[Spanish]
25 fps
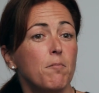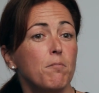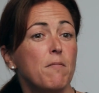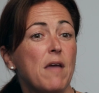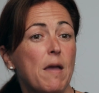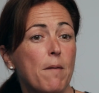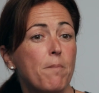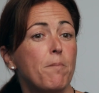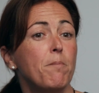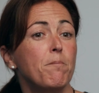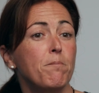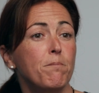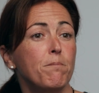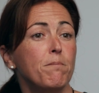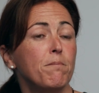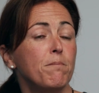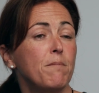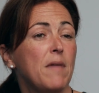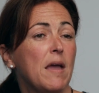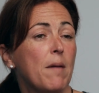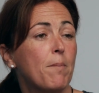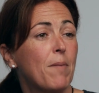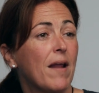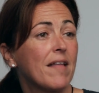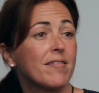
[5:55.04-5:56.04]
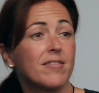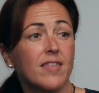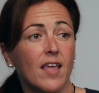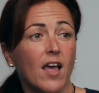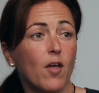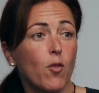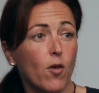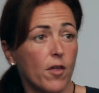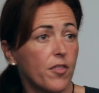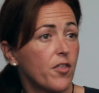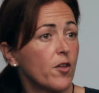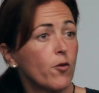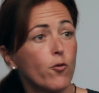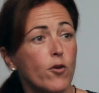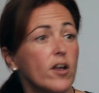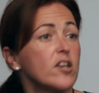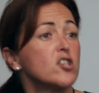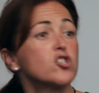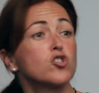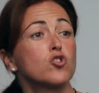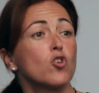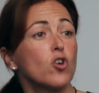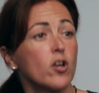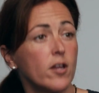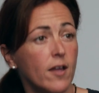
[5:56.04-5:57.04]
Me, he planteado hacer una
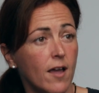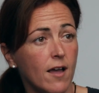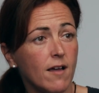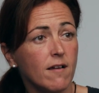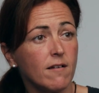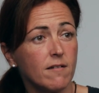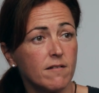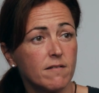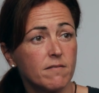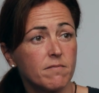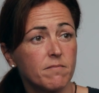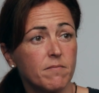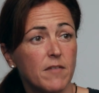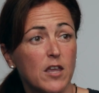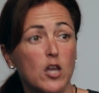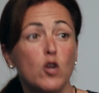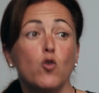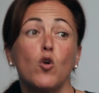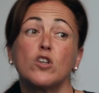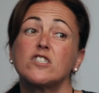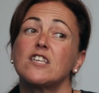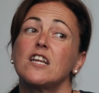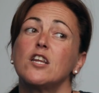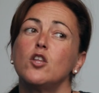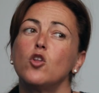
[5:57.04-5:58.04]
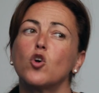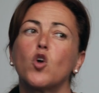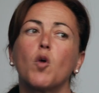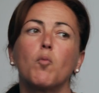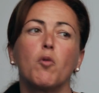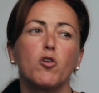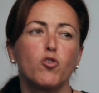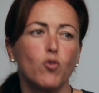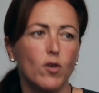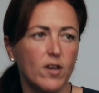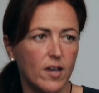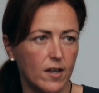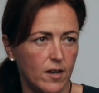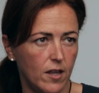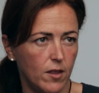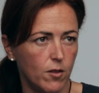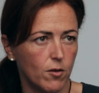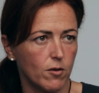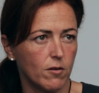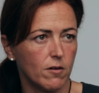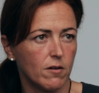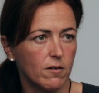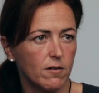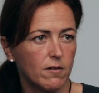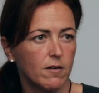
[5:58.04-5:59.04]
historia y no ha salido como yo he
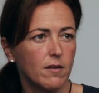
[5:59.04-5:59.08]
querido.